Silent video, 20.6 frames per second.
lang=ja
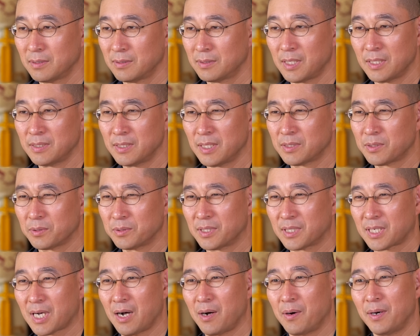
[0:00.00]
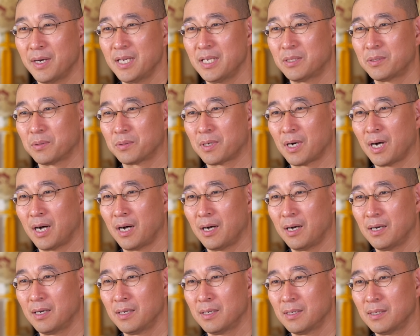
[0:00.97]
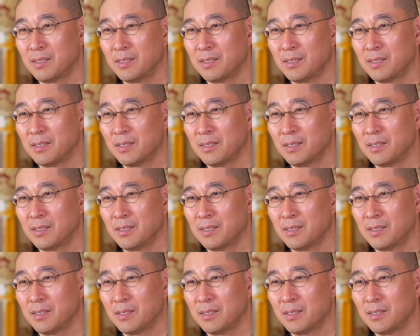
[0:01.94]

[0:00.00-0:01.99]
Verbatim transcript: 全然そんな可愛いとか